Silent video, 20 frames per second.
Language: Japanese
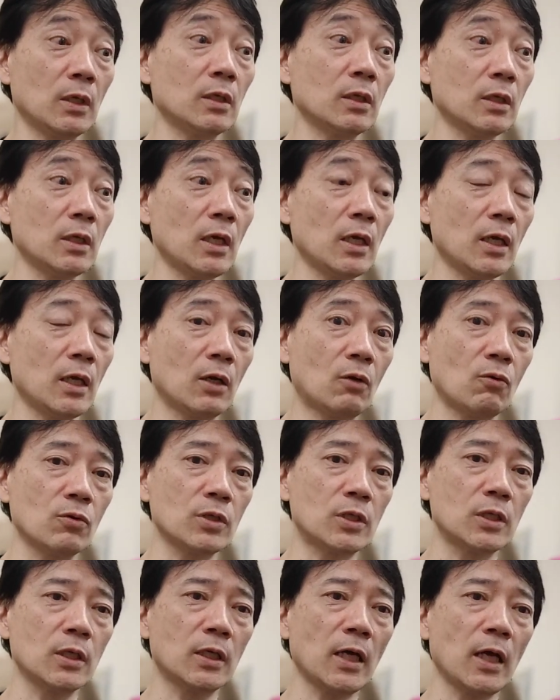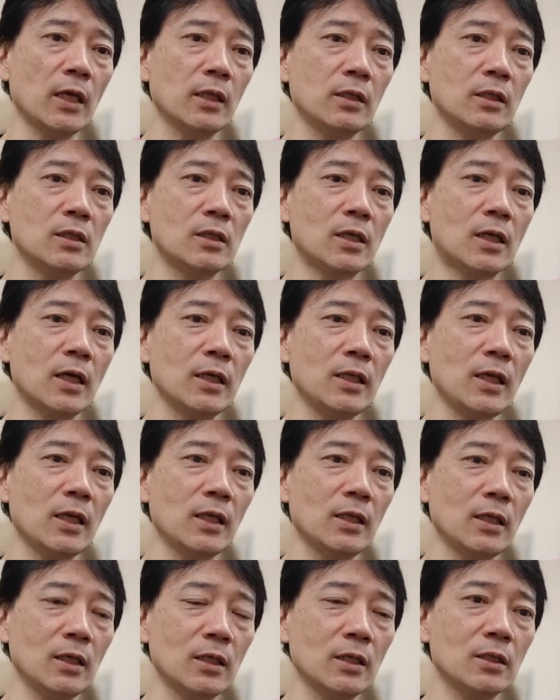えー、懇親会二次会
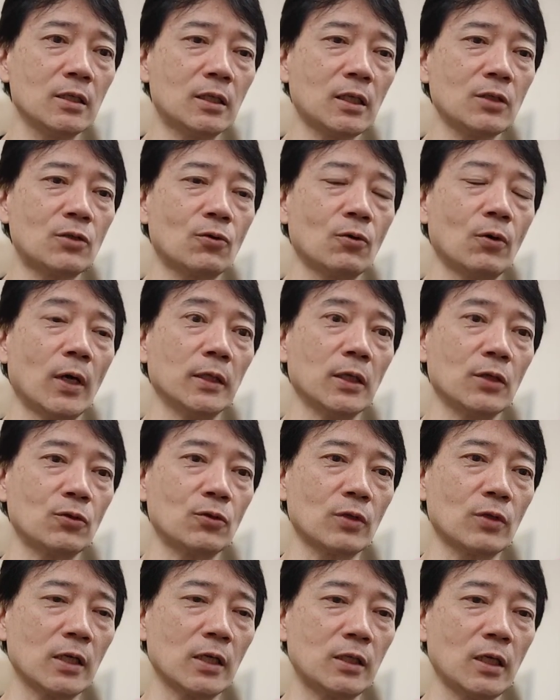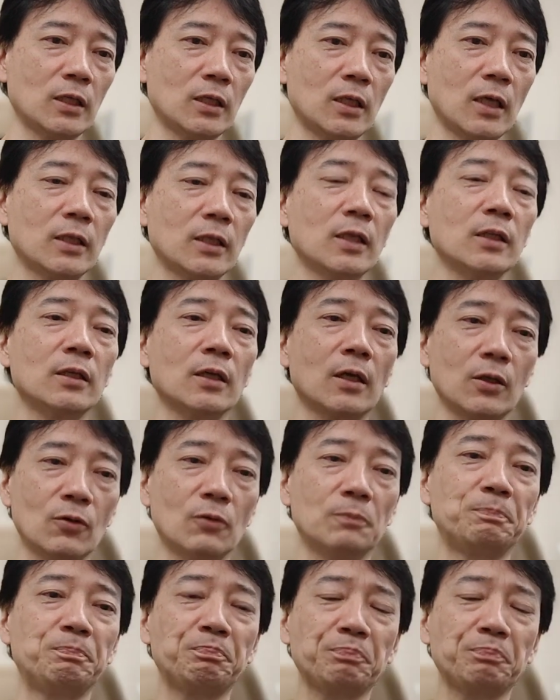で親しくお話をさせていただいたんだけど、